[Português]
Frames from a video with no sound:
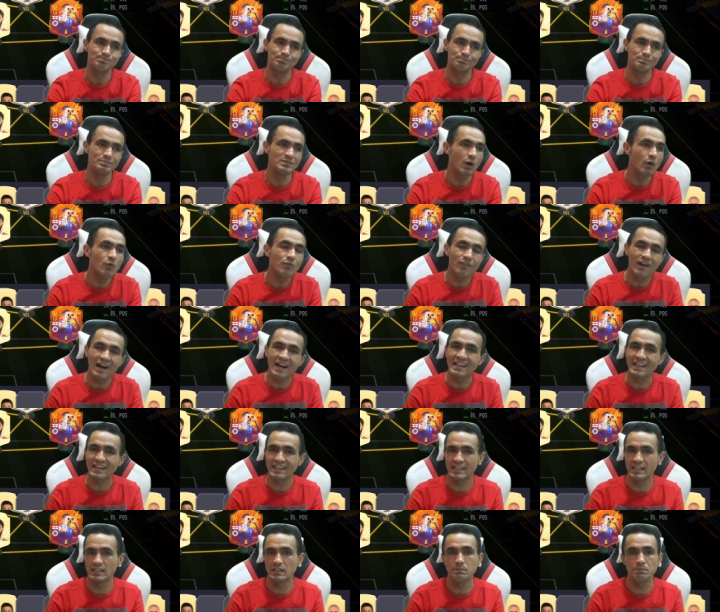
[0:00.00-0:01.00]
não vale
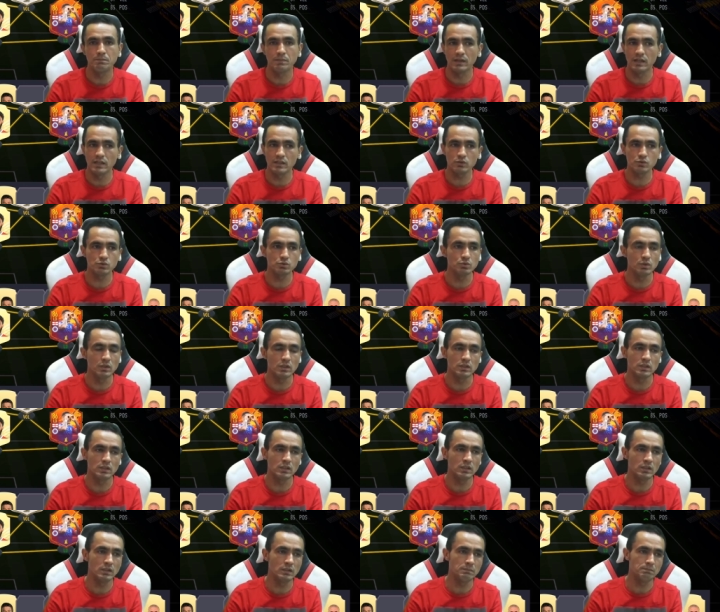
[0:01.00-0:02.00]
aquele preço, uh,